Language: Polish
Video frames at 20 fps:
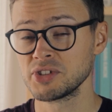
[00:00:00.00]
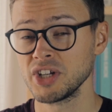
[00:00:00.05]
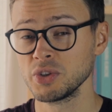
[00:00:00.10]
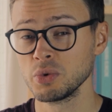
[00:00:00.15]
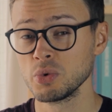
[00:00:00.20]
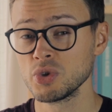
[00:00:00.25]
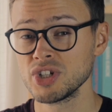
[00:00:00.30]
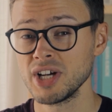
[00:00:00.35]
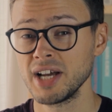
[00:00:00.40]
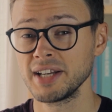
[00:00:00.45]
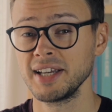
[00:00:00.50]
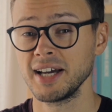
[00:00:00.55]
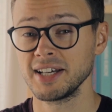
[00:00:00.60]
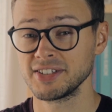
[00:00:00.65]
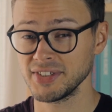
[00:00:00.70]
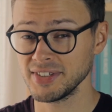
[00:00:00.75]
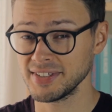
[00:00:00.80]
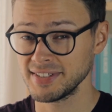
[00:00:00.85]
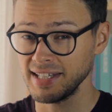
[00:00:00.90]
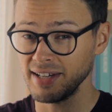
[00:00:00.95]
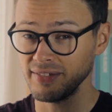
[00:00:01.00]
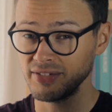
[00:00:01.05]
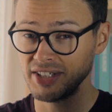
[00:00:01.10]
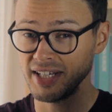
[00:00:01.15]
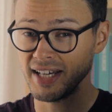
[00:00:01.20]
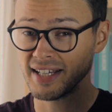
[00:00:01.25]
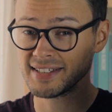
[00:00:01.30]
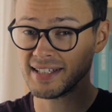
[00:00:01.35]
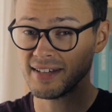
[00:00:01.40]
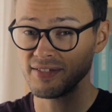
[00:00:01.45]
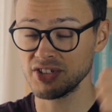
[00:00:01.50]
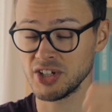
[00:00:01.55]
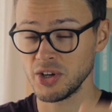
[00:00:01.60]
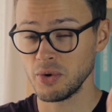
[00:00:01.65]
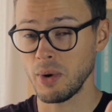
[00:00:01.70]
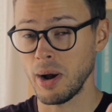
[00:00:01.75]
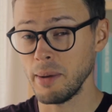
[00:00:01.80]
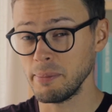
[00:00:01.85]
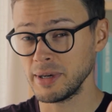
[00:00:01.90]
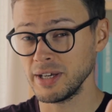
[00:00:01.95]
przedłużania, zostawcie jak
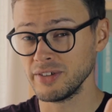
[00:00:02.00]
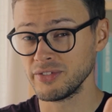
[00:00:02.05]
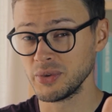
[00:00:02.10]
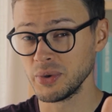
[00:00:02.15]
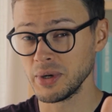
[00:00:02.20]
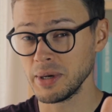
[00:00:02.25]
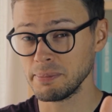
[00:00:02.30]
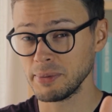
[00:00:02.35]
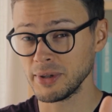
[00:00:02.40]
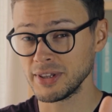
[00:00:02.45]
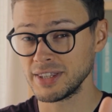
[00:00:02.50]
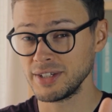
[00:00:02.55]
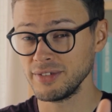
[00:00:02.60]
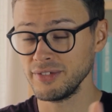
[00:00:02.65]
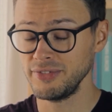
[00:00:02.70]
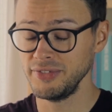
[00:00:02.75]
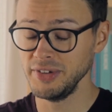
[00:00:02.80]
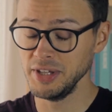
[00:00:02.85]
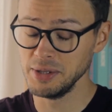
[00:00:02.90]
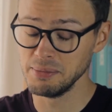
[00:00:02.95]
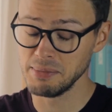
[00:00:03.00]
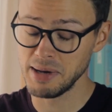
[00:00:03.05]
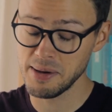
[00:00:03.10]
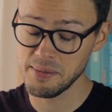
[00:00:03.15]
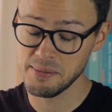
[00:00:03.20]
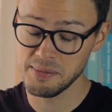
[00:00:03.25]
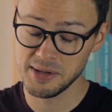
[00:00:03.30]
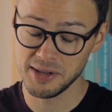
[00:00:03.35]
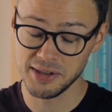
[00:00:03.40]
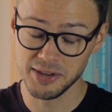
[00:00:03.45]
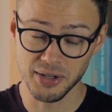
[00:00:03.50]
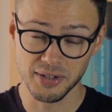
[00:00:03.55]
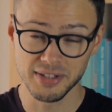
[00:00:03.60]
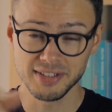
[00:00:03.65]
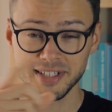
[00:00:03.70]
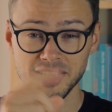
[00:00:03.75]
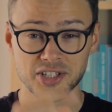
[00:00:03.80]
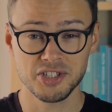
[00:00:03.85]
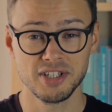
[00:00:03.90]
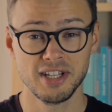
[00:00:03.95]
zawsze łapkę w górę pod tym filmem, no
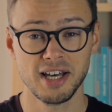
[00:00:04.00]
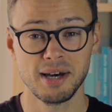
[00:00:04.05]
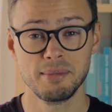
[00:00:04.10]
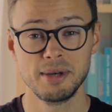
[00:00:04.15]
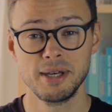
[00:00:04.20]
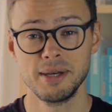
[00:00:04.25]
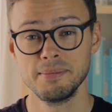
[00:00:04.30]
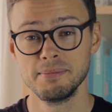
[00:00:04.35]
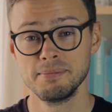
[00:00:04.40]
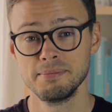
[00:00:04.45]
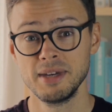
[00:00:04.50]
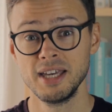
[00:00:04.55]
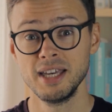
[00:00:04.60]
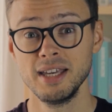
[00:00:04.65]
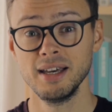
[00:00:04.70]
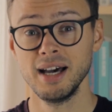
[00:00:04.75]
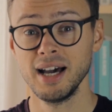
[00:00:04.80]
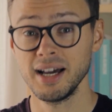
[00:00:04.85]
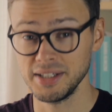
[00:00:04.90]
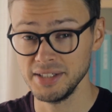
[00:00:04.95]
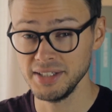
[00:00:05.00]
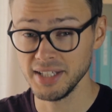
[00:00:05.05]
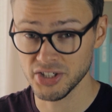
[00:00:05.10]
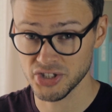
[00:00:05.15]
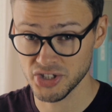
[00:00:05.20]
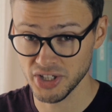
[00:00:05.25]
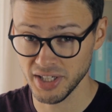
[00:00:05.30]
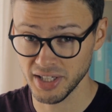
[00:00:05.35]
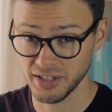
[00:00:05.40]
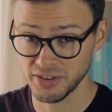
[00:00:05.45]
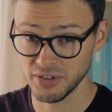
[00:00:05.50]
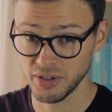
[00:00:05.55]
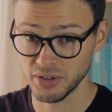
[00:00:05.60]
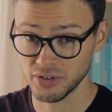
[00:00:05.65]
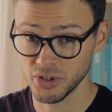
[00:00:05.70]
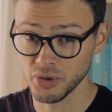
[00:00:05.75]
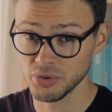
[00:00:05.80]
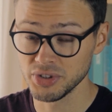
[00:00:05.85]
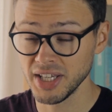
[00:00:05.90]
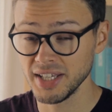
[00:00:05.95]
i zaczynamy. A i jeszcze
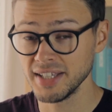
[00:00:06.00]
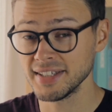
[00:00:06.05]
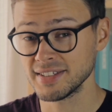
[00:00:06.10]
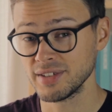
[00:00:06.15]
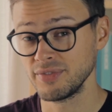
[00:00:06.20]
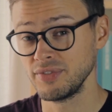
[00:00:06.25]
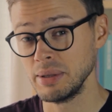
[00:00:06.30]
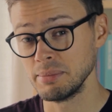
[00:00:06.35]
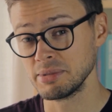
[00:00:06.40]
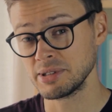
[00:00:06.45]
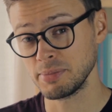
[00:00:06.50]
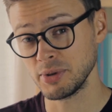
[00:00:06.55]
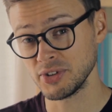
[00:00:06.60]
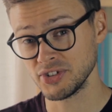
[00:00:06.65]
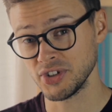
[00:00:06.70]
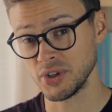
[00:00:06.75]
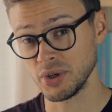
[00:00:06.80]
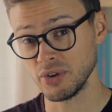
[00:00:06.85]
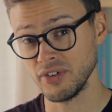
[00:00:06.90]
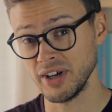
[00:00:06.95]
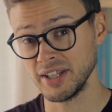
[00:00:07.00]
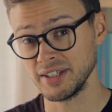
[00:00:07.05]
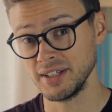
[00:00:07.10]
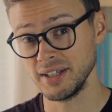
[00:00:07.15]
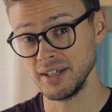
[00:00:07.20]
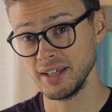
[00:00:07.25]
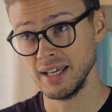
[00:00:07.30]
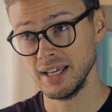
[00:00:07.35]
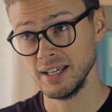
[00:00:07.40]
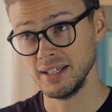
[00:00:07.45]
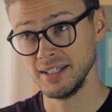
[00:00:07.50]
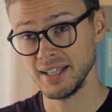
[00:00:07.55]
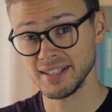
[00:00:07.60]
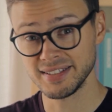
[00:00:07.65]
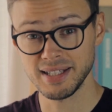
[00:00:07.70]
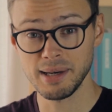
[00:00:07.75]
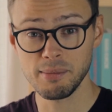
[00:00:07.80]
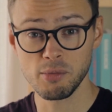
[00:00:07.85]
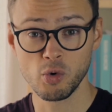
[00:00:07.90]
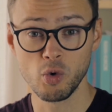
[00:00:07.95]
jedno, to nie jest film sponsorowany. Ja
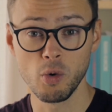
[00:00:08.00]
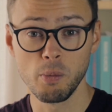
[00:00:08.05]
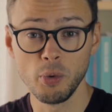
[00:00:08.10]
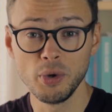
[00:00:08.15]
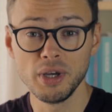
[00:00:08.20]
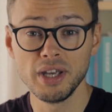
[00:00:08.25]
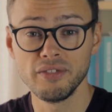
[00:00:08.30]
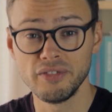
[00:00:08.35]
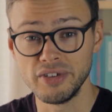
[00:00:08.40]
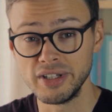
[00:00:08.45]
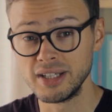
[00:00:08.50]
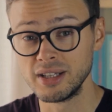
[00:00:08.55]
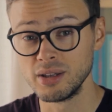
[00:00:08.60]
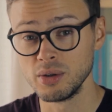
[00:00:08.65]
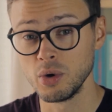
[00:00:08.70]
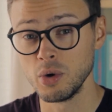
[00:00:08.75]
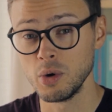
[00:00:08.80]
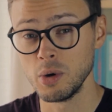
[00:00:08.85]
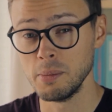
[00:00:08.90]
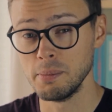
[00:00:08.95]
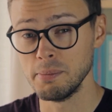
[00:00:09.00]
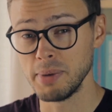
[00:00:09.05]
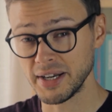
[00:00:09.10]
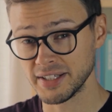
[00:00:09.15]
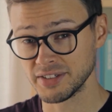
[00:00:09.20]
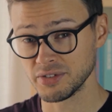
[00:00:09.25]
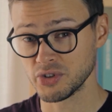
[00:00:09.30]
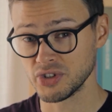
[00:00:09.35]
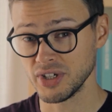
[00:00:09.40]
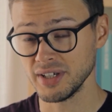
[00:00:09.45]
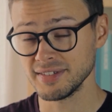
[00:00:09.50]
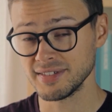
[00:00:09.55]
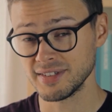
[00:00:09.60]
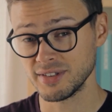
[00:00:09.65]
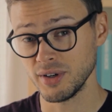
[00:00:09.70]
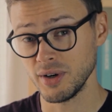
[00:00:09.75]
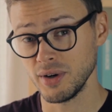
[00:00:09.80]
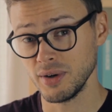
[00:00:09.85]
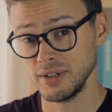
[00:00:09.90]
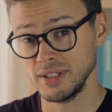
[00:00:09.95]
sam kupuję w Lidlu bardzo
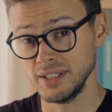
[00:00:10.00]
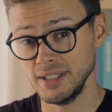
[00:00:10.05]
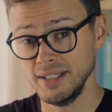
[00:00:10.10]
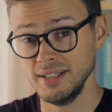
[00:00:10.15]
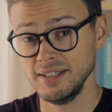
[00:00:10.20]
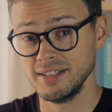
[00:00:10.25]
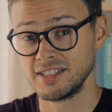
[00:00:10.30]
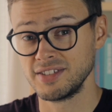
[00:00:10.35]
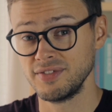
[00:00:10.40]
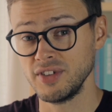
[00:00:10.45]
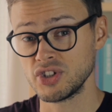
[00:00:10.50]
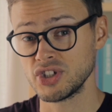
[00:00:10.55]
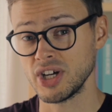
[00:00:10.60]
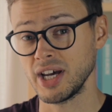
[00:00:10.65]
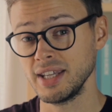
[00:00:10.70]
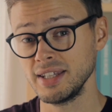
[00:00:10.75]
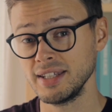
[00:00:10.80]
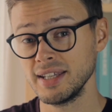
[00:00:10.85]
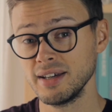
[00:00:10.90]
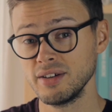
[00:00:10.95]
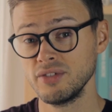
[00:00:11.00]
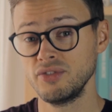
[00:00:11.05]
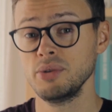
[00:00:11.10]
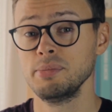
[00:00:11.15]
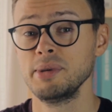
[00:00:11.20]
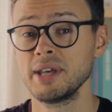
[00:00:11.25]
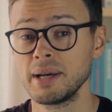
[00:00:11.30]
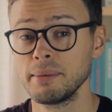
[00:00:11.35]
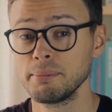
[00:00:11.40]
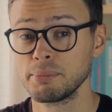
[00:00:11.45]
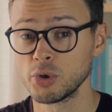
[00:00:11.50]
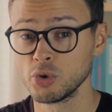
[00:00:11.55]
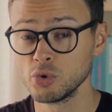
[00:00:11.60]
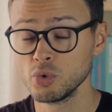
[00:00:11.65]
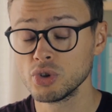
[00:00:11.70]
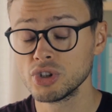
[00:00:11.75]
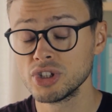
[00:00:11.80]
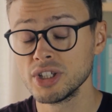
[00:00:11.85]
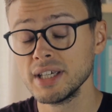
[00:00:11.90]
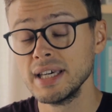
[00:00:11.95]
często i zwyczajnie wybieram
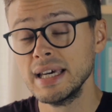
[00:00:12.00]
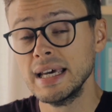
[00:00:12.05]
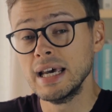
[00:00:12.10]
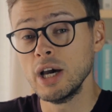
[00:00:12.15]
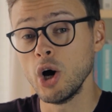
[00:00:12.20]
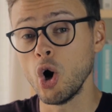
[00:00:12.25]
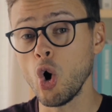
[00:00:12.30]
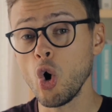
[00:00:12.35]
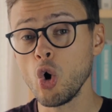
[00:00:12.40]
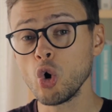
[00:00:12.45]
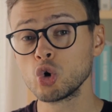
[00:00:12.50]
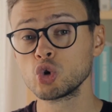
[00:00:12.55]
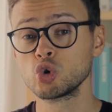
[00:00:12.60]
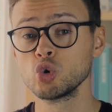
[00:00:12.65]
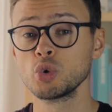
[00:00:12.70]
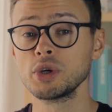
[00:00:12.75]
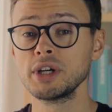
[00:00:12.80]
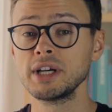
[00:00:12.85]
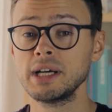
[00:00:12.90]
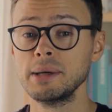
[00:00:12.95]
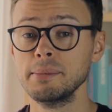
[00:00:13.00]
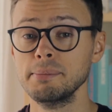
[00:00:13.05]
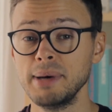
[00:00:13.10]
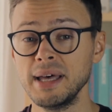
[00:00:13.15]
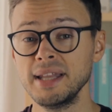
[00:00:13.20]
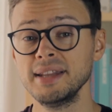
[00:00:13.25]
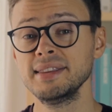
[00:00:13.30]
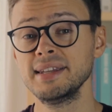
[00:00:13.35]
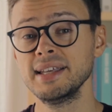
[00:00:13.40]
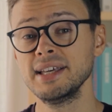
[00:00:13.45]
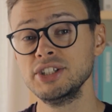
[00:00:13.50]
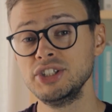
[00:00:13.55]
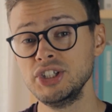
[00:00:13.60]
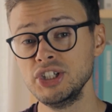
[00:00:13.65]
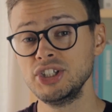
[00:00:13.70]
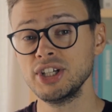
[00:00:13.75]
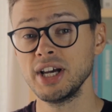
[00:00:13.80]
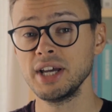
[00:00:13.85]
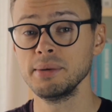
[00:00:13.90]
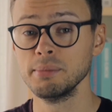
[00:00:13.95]
produkty, o których będę
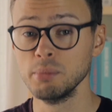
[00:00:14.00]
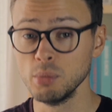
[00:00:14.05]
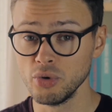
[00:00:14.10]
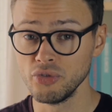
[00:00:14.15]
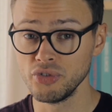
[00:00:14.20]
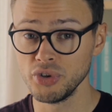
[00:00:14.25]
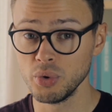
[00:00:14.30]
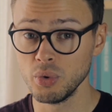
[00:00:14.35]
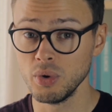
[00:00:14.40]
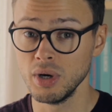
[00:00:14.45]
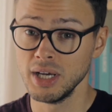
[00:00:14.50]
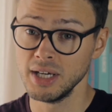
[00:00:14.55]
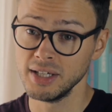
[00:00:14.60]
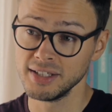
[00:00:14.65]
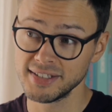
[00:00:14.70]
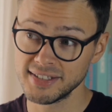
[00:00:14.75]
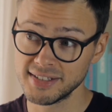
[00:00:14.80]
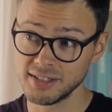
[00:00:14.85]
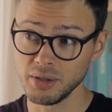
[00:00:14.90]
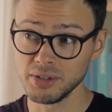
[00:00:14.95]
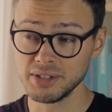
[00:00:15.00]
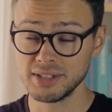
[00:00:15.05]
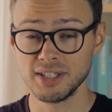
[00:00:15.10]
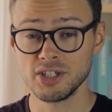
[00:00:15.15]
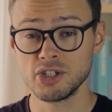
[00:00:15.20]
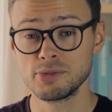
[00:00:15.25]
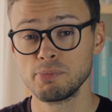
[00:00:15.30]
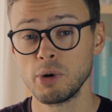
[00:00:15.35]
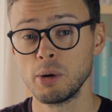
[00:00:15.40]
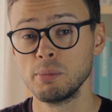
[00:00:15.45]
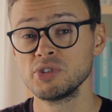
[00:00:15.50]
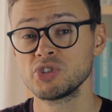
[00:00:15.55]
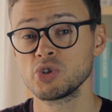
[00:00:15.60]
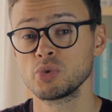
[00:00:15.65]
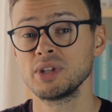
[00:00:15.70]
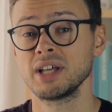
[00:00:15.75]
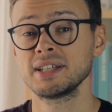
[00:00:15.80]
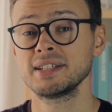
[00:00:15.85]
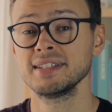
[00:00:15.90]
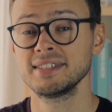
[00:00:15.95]
dzisiaj mówił, stąd też
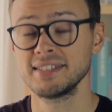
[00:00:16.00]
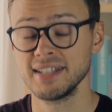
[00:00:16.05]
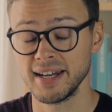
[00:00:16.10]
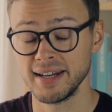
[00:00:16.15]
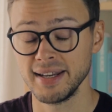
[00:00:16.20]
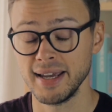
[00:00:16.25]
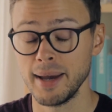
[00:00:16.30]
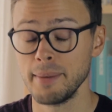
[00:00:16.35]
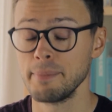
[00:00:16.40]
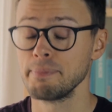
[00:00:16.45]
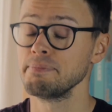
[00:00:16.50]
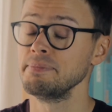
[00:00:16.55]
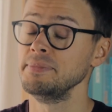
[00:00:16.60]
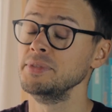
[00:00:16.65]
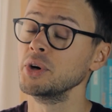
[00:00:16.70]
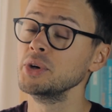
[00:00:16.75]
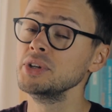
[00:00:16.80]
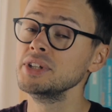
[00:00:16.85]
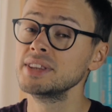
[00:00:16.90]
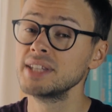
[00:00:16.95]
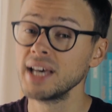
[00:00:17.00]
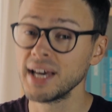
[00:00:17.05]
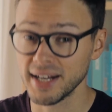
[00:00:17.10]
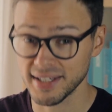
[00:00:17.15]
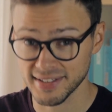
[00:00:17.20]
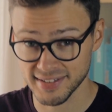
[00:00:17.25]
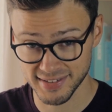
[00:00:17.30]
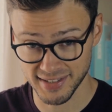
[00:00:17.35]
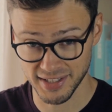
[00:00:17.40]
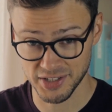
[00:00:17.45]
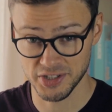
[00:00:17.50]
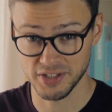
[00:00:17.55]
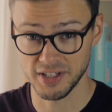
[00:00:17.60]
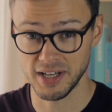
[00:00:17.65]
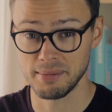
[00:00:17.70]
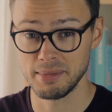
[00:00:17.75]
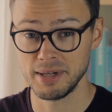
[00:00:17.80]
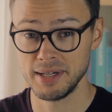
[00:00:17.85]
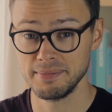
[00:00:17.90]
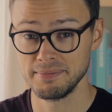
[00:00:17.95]
pomysł na tę serię. No i teraz
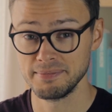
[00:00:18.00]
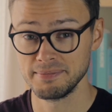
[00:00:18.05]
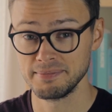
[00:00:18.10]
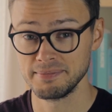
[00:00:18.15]
zaczynamy.